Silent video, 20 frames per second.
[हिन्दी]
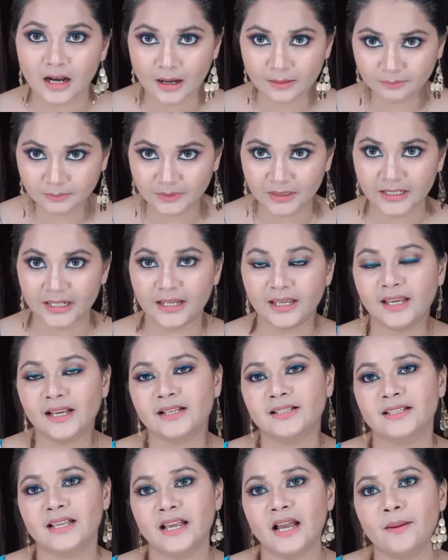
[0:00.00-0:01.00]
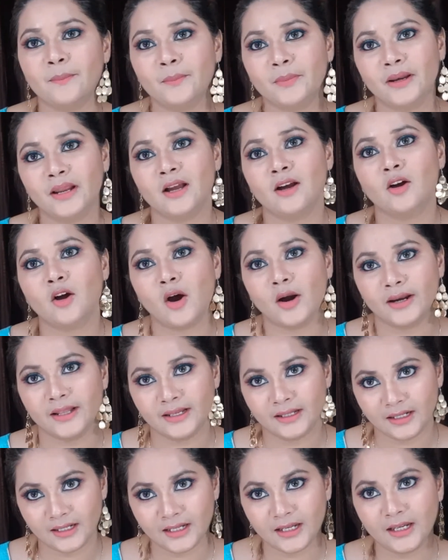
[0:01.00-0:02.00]
कम तरीके से अपने
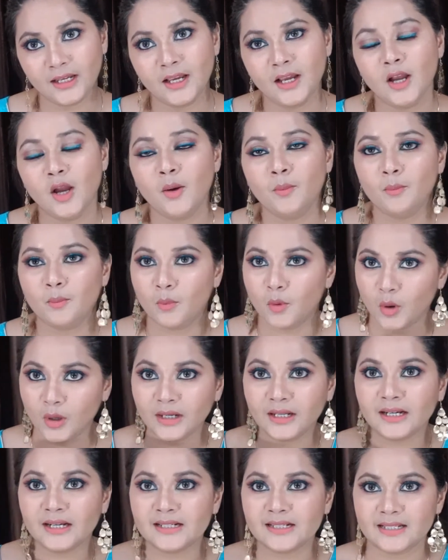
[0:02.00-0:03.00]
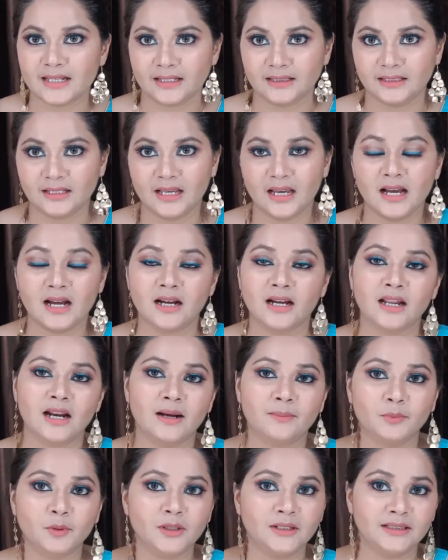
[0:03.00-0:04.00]
अकॉर्डिंगली मोल्ड कर सकते हैं
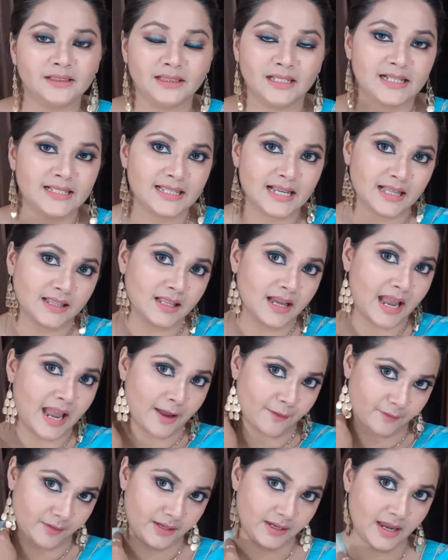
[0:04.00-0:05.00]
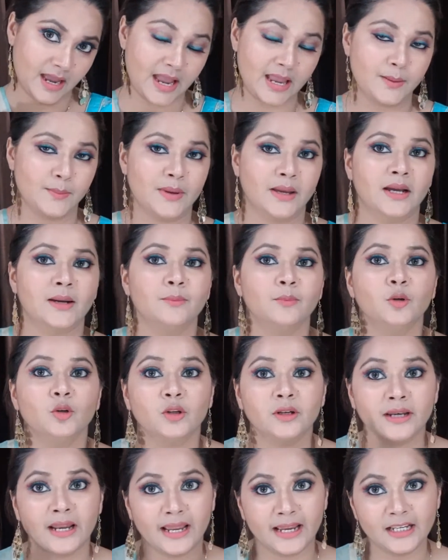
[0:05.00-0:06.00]
अगर आपको इतना ज़्यादा हैवी आई मेकअप
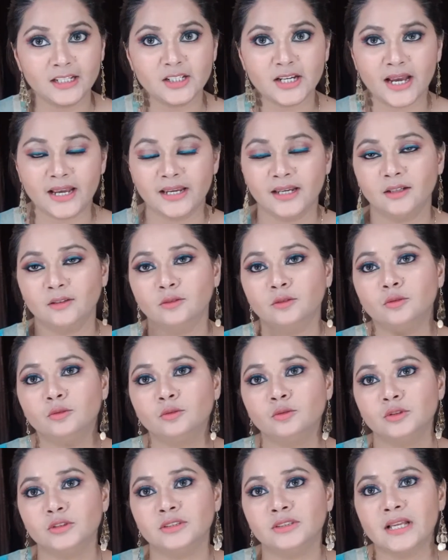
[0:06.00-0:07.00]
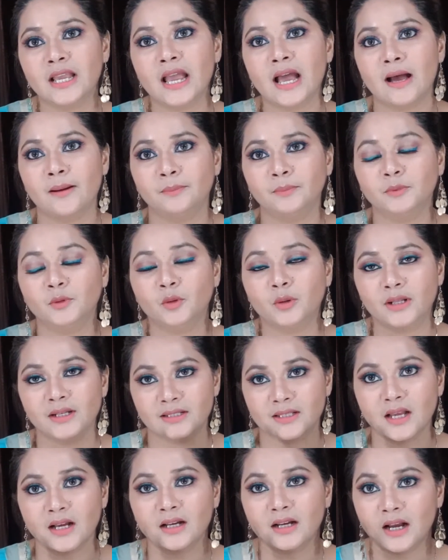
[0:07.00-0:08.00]
लुक नहीं चाहिए तो उससे आप
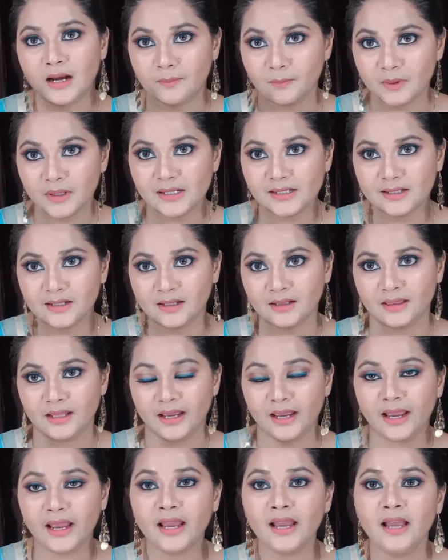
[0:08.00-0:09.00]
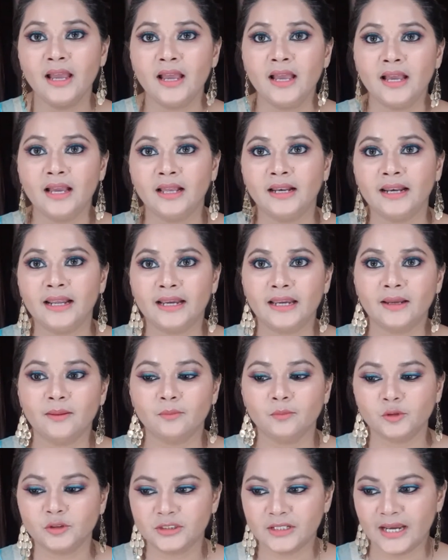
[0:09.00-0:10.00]
थोड़ा सा कम कर सकते हैं
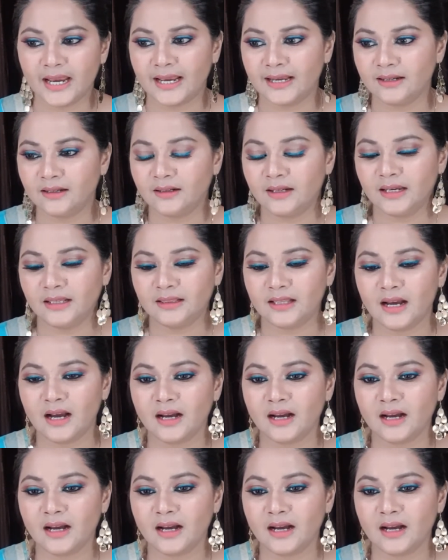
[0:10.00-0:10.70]
लेकिन मुझे ये